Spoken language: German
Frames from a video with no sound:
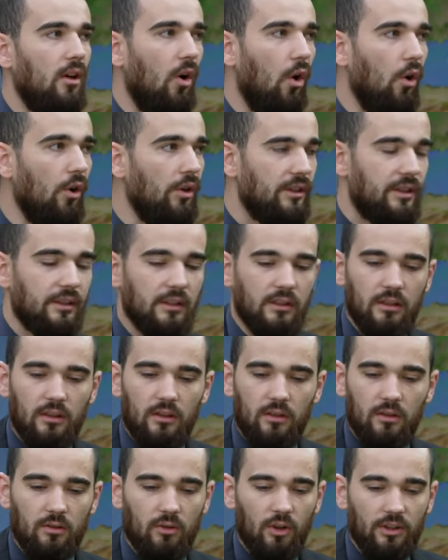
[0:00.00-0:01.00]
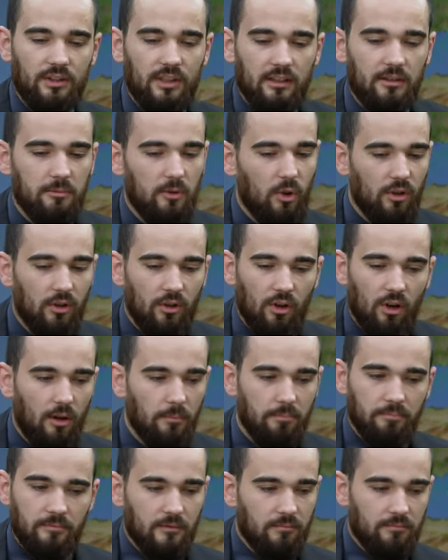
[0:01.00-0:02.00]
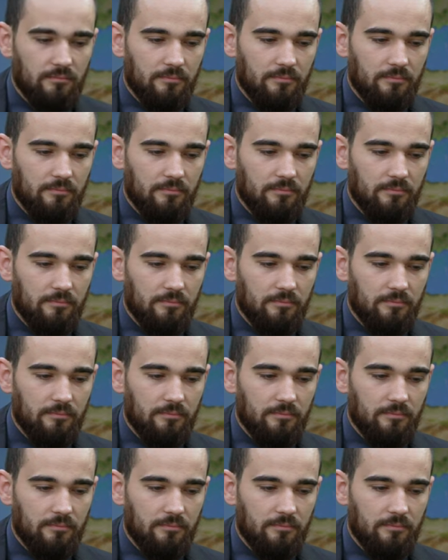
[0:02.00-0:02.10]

Und, und Gott sagt im Grunde genommen,